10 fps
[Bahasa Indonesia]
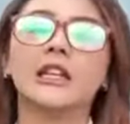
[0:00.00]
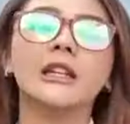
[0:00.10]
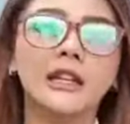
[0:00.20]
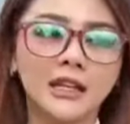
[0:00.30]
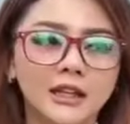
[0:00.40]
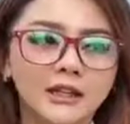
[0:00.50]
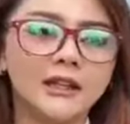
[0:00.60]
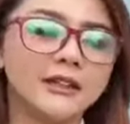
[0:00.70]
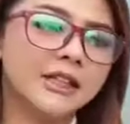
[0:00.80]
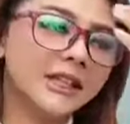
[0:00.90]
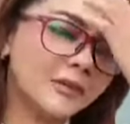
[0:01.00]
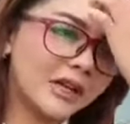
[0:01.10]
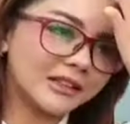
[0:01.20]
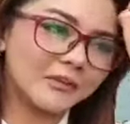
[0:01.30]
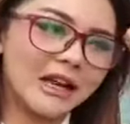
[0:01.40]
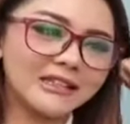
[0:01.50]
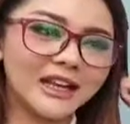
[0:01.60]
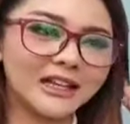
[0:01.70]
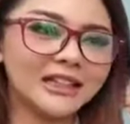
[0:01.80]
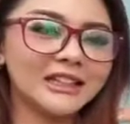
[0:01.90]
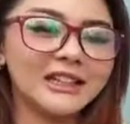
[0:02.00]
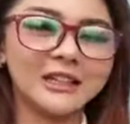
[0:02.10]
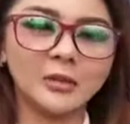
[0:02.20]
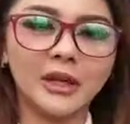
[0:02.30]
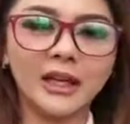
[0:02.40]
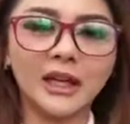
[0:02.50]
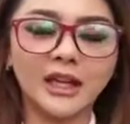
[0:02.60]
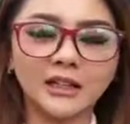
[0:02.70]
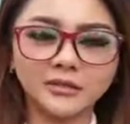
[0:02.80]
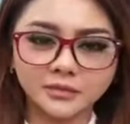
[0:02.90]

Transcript: hari ini jadi emang temanya hari ini lagi pengen